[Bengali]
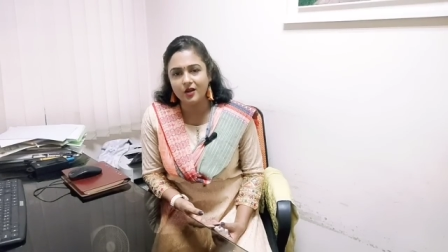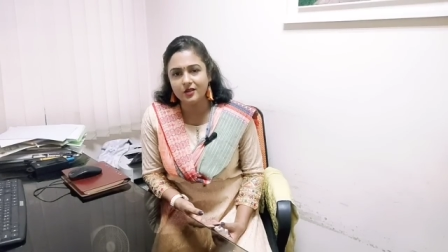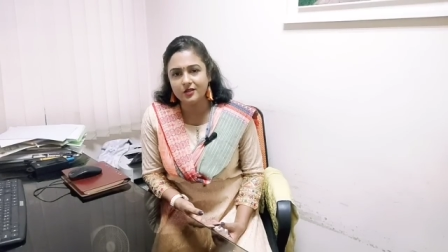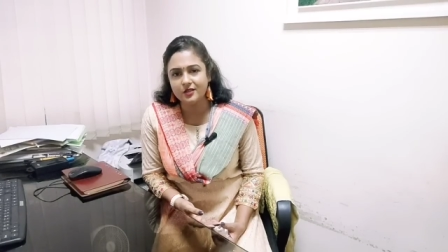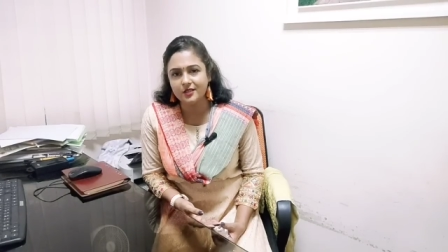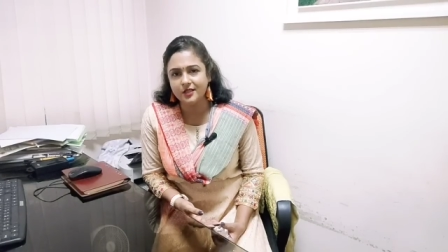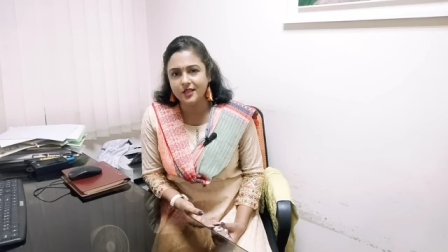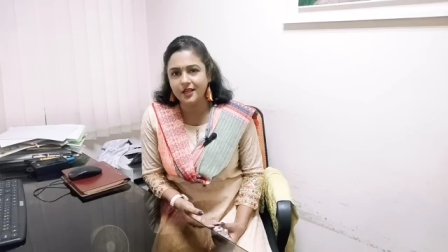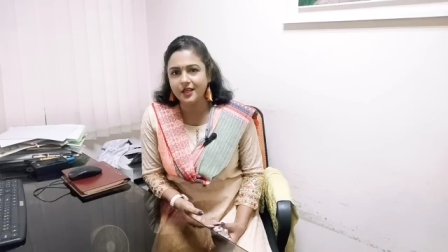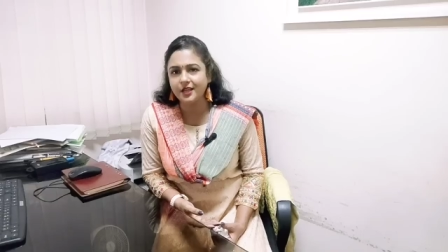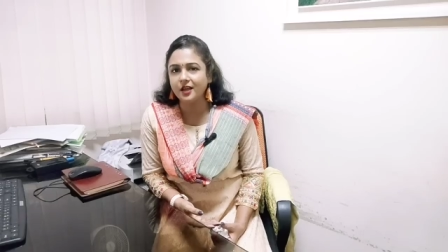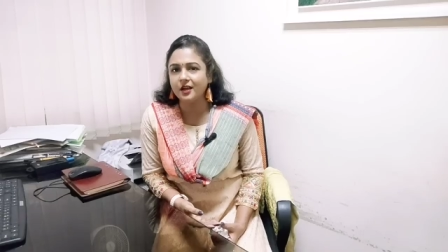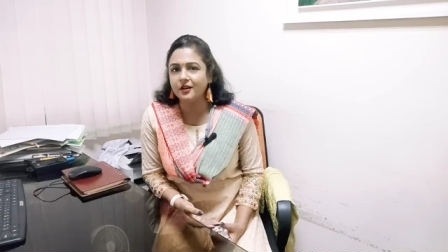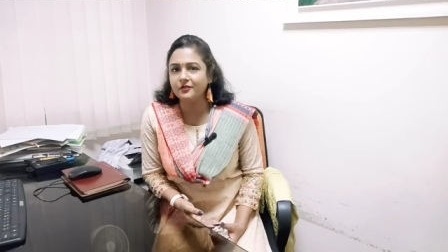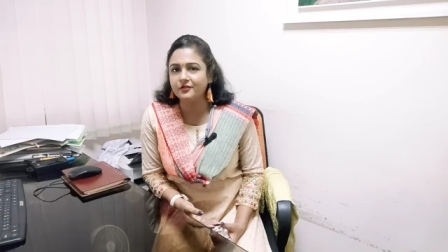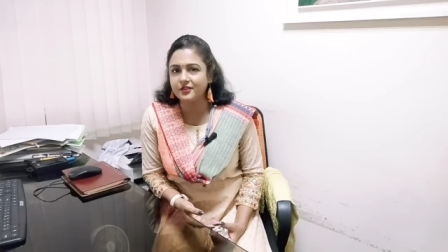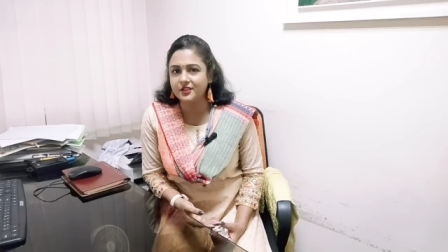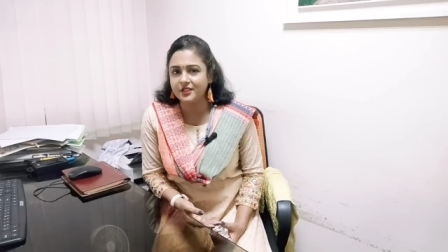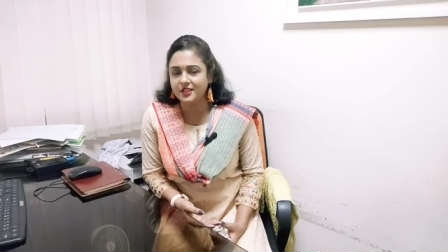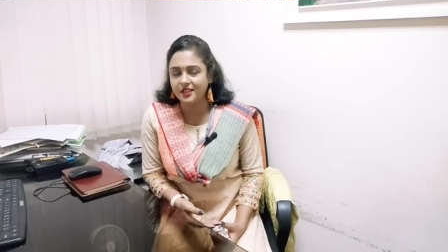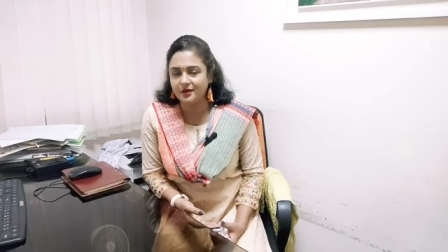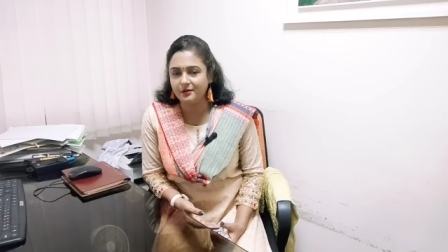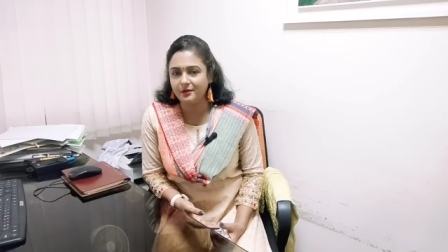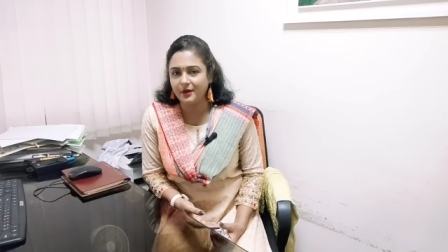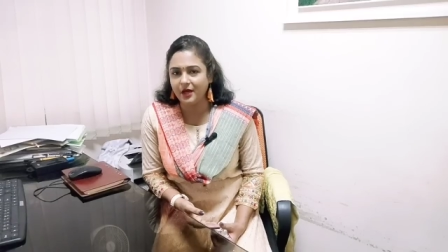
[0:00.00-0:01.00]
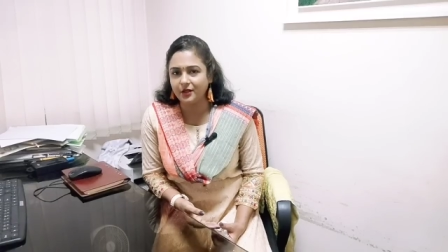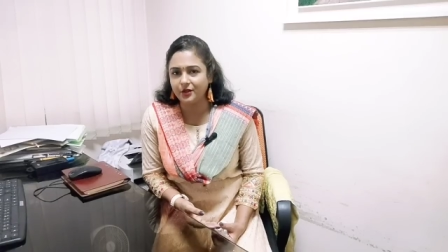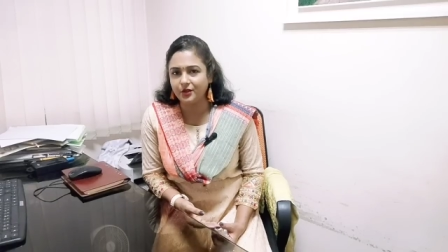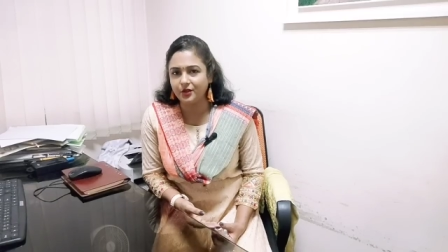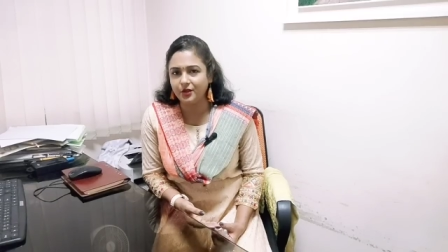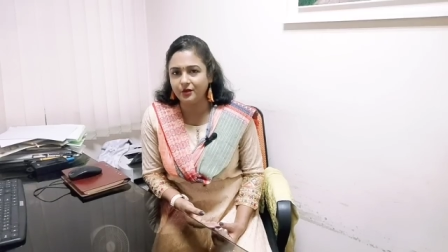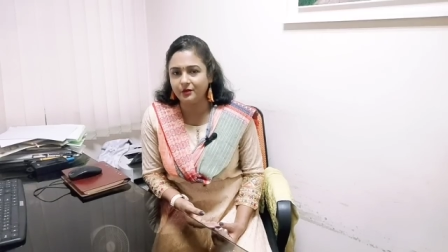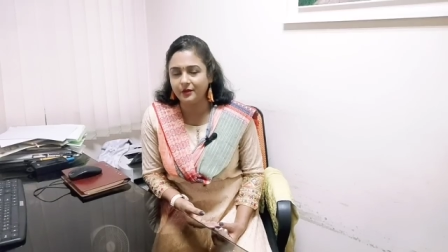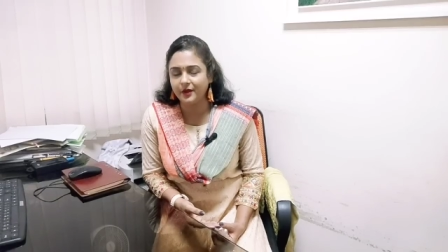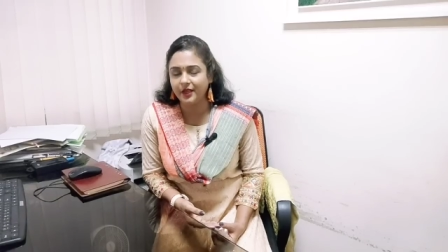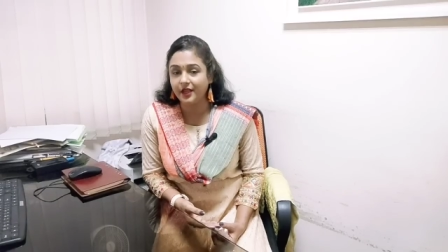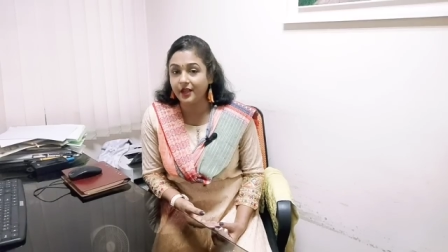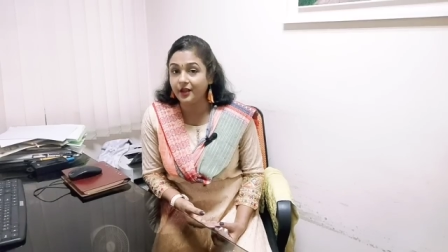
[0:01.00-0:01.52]
অস্থায়ী অফিসের
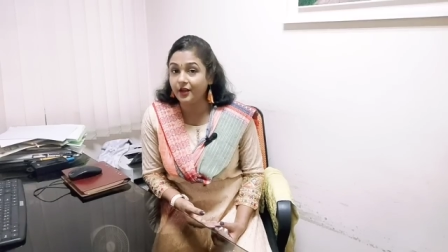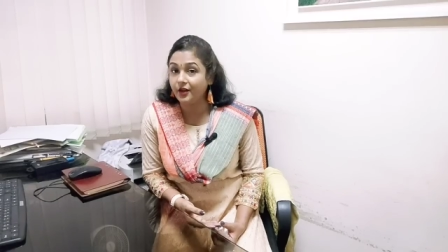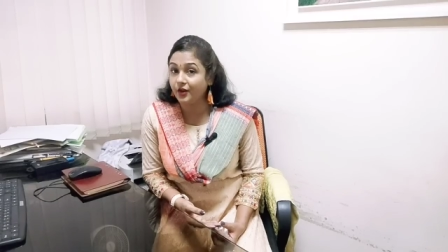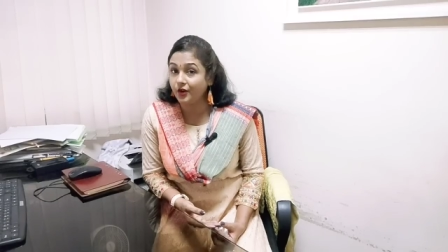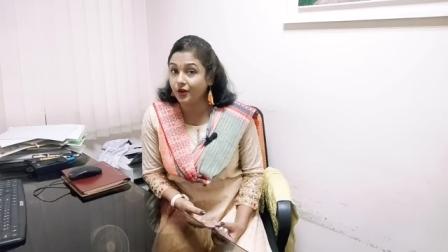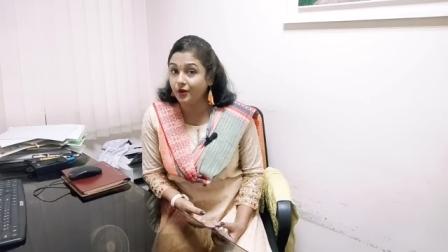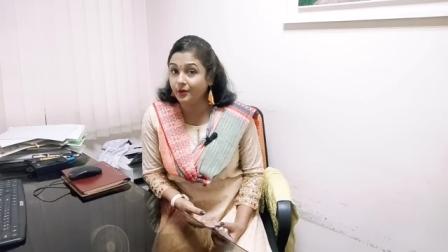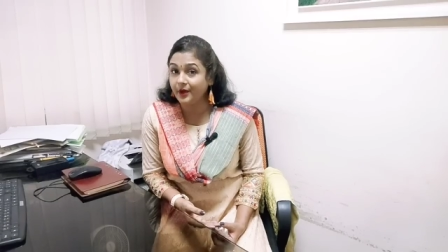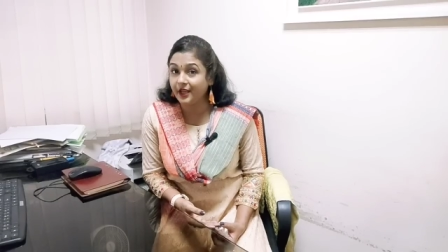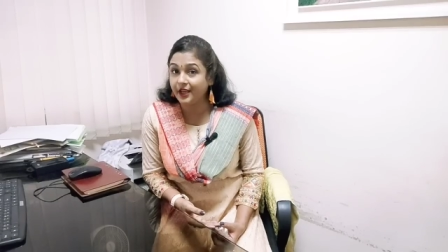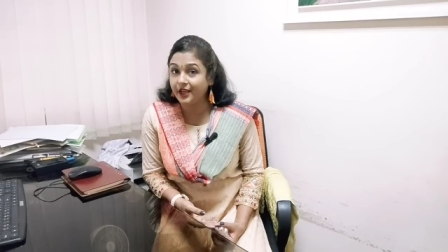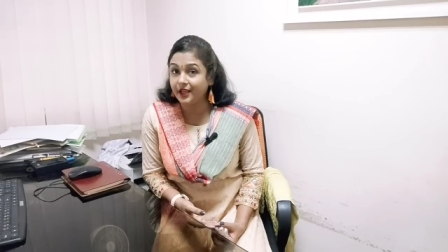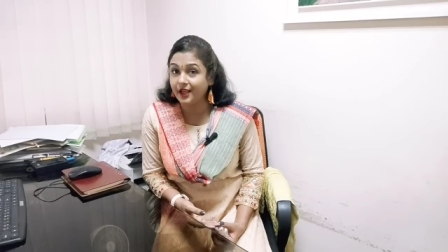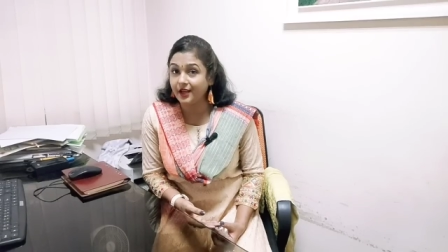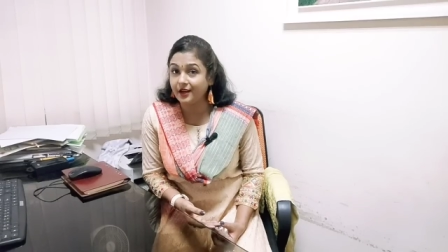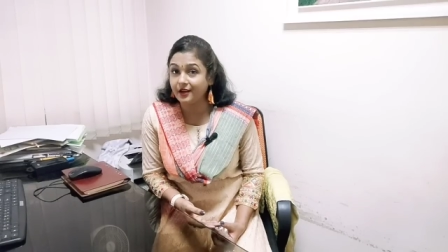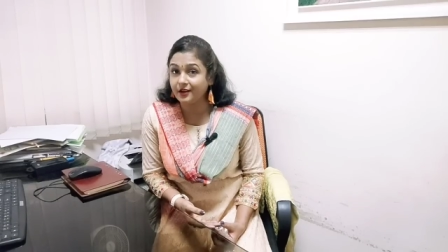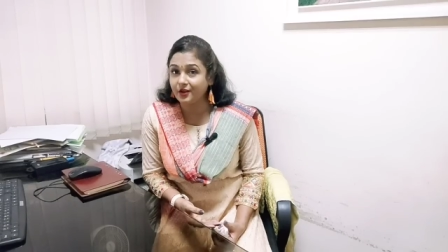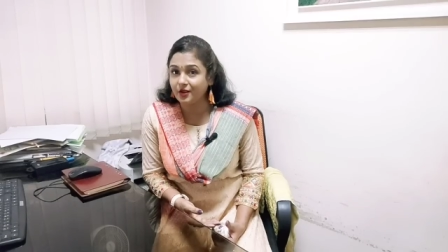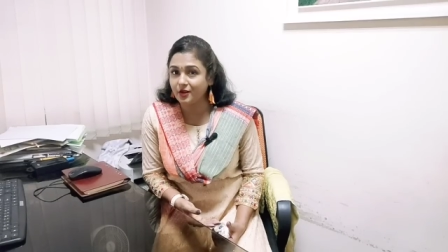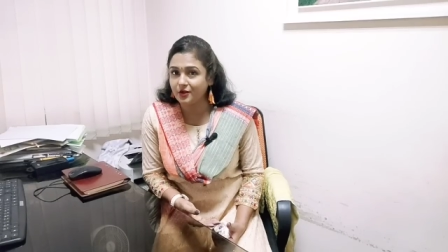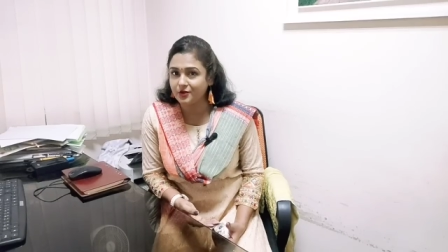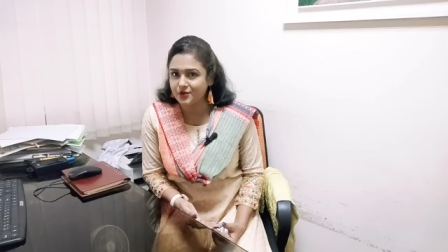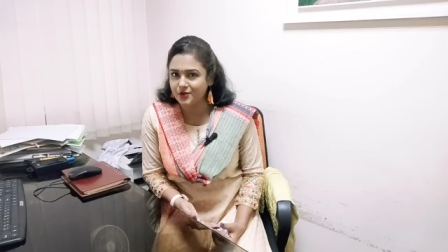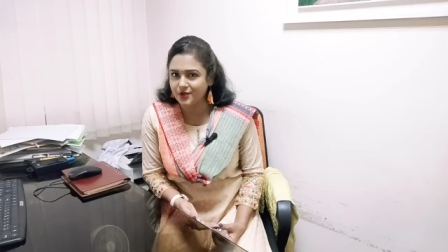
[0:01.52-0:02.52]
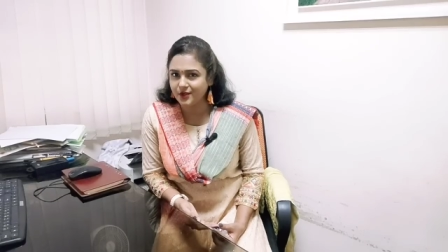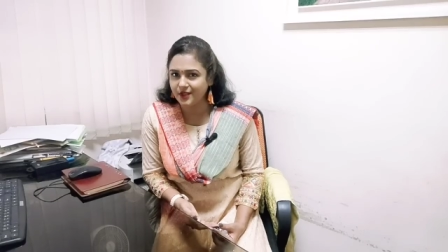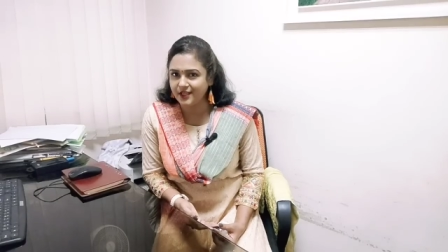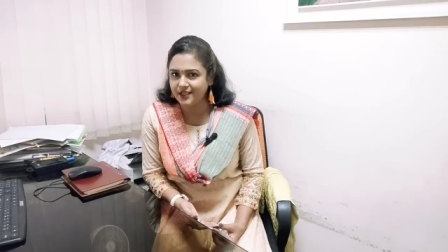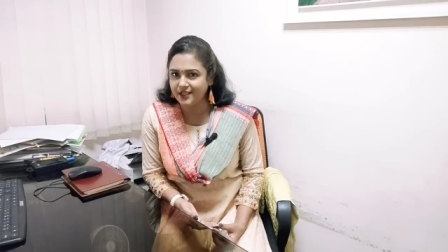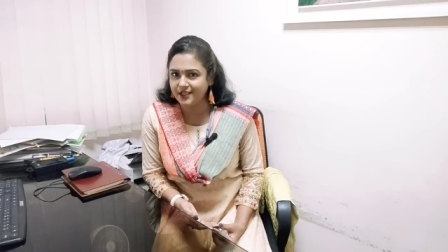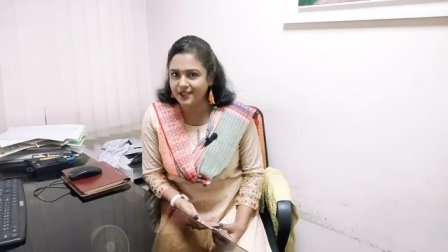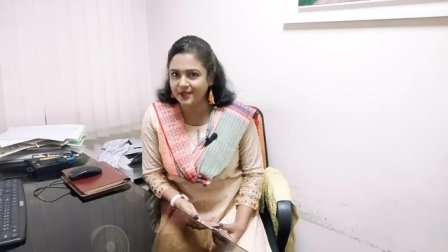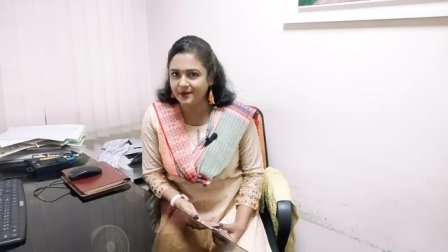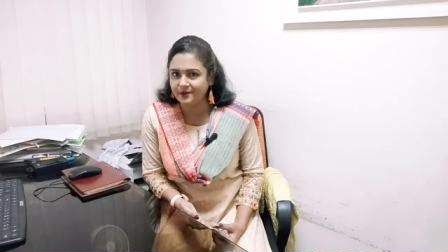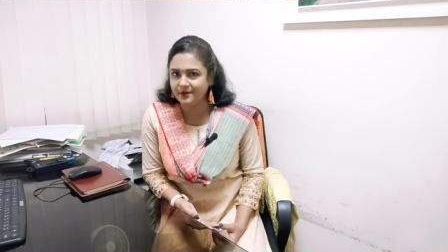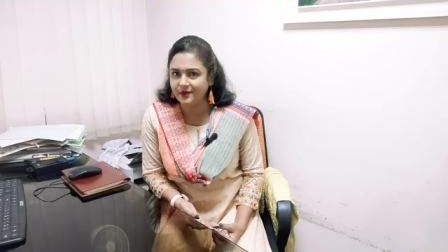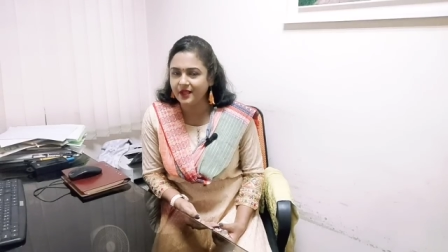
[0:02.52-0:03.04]
মাধ্যমে রোমেনিয়ান কনসুলেট
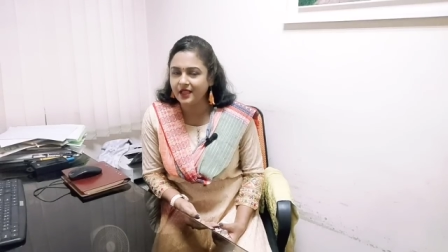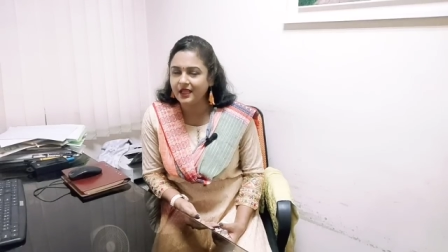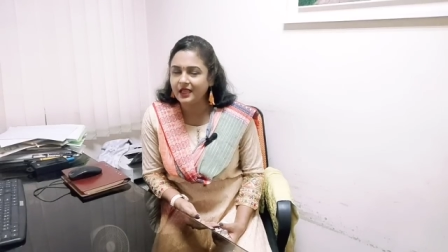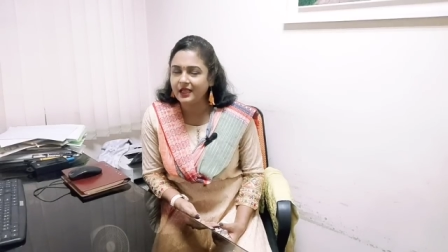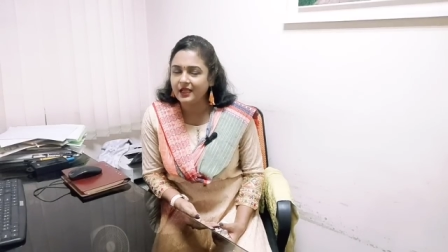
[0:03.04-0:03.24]
টিম